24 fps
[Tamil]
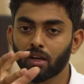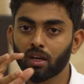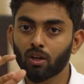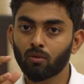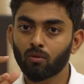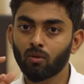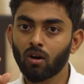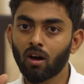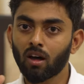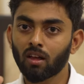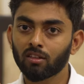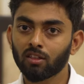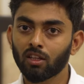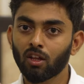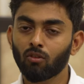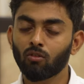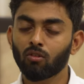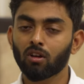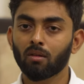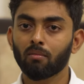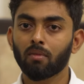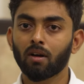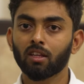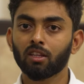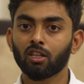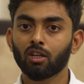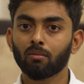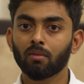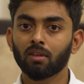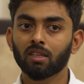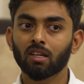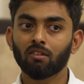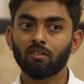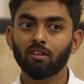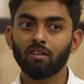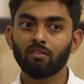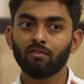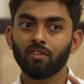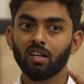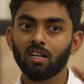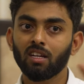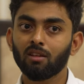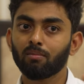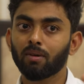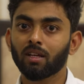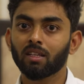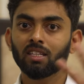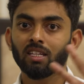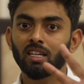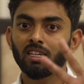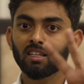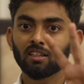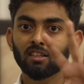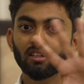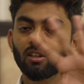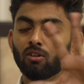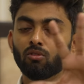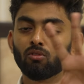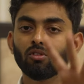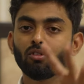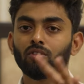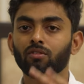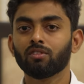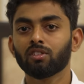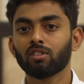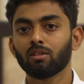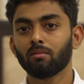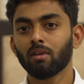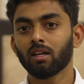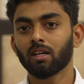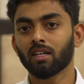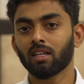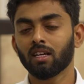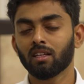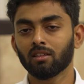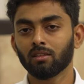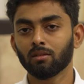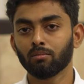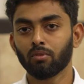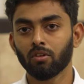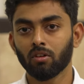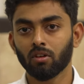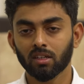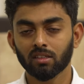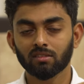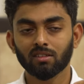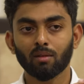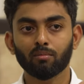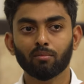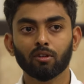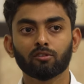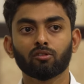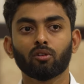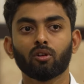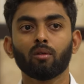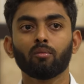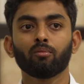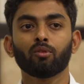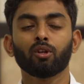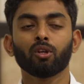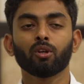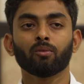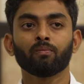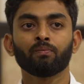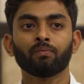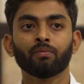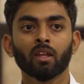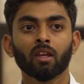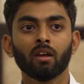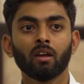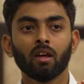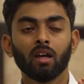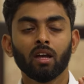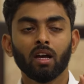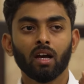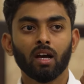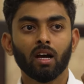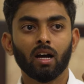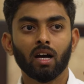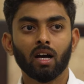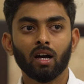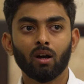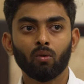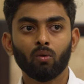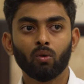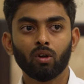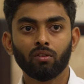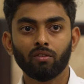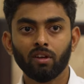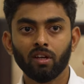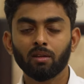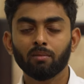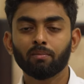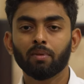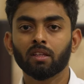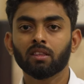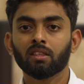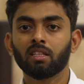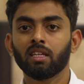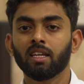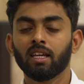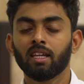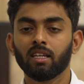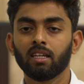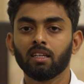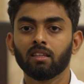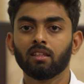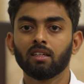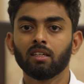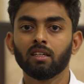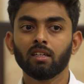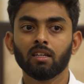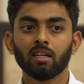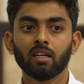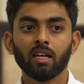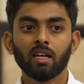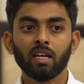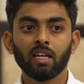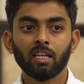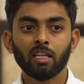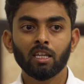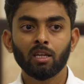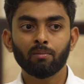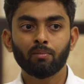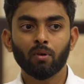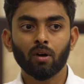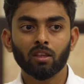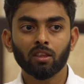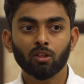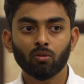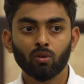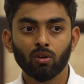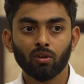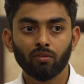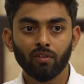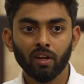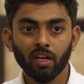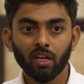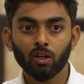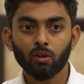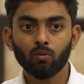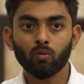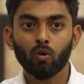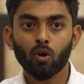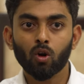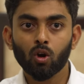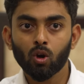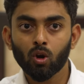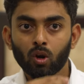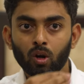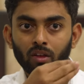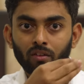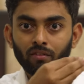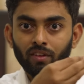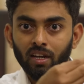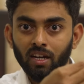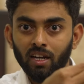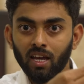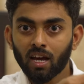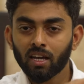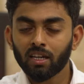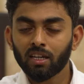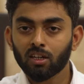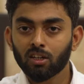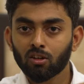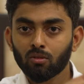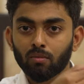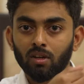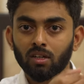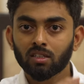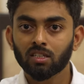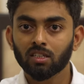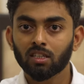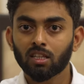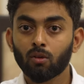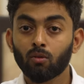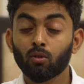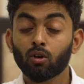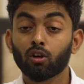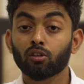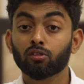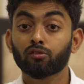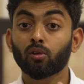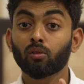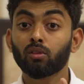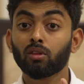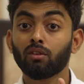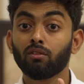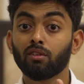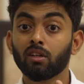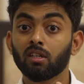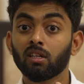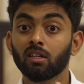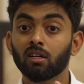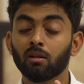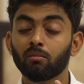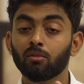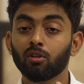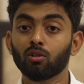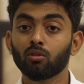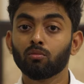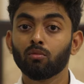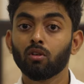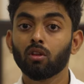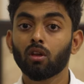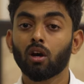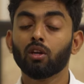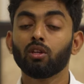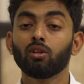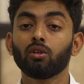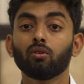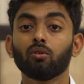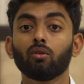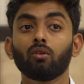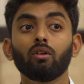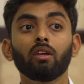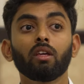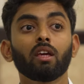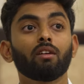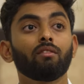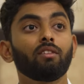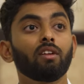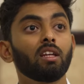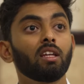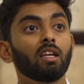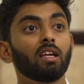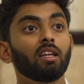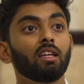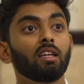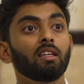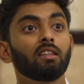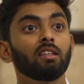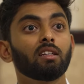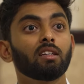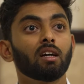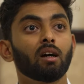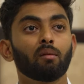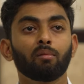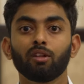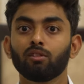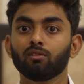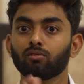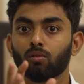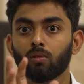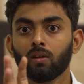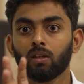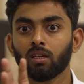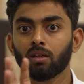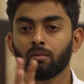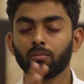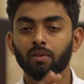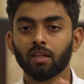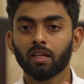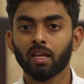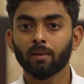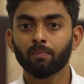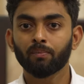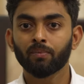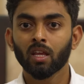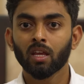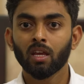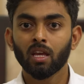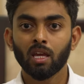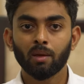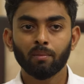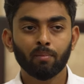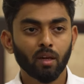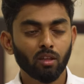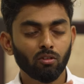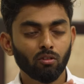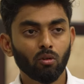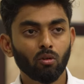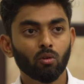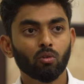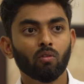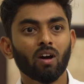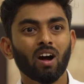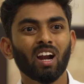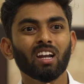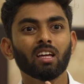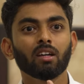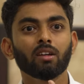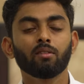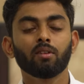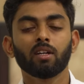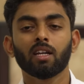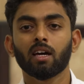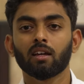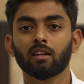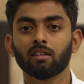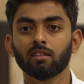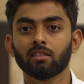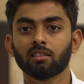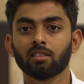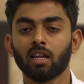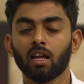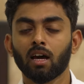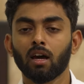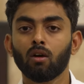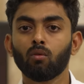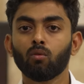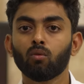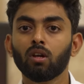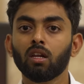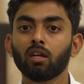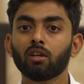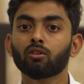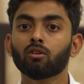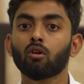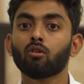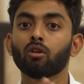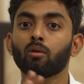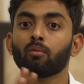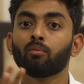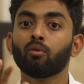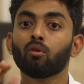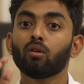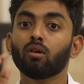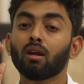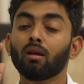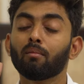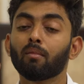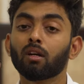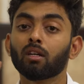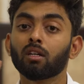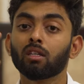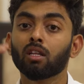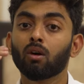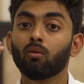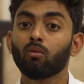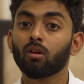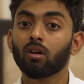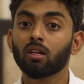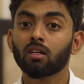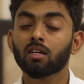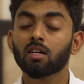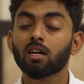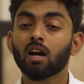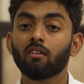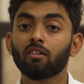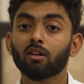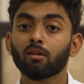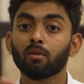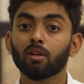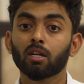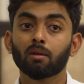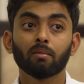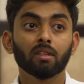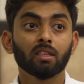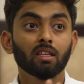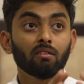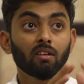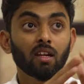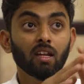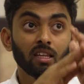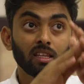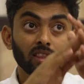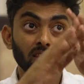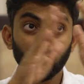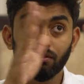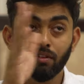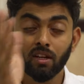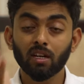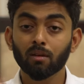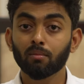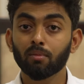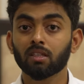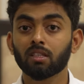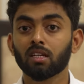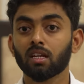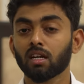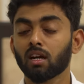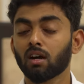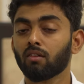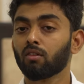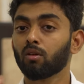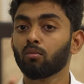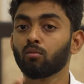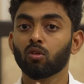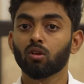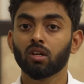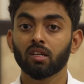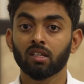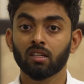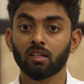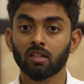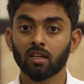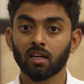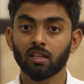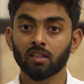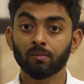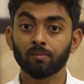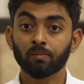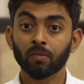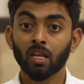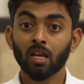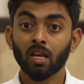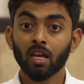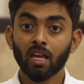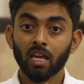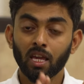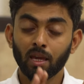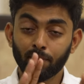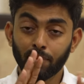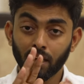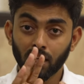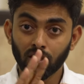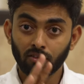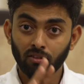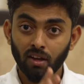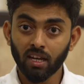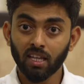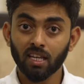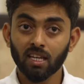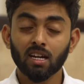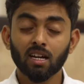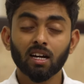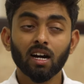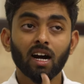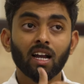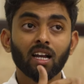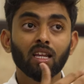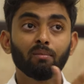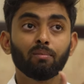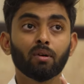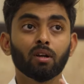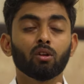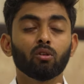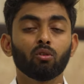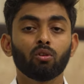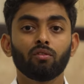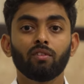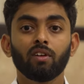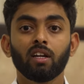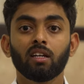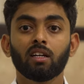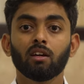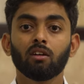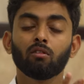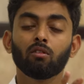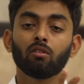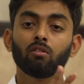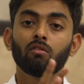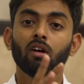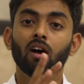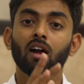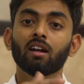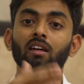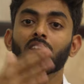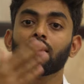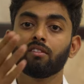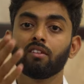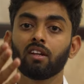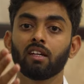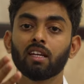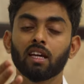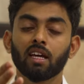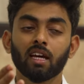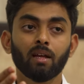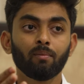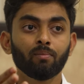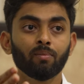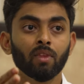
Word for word: என்னவோ அதுதான் உங்களை பாதிக்குமே தவிர வீடு பற்றி எரியுறது உங்களுக்கு விஷயமே கிடையாது இப்போ எக்ஸாம்பிள் சொன்னால் புரியும் ஒரு வீடு பற்றி எரியுது இப்போ அந்த ஒரு வீடு உங்களோட வீடாக இருக்கும் பட்சத்தில் உங்களோட சொந்த வீடு அப்படின்னும் போது ஐயோ என் வீடு எரியுது அப்படின்னு சொல்லி இருப்பீங்க இப்போ இதே ஒரு வாடகை வீடாக இருந்துச்சுன்னா உள்ளே இருக்கக்கூடிய பொருளை மட்டும்தான் உங்களுக்கு கவனம் இருக்குமே தவிர இந்த வீடை பற்றின கவனம் உங்களுக்கு இருக்காது இப்போ இதுவே நீங்கள் காலி பண்ண ஒரு வீட்டை ஒரு வாடகை வீட்டை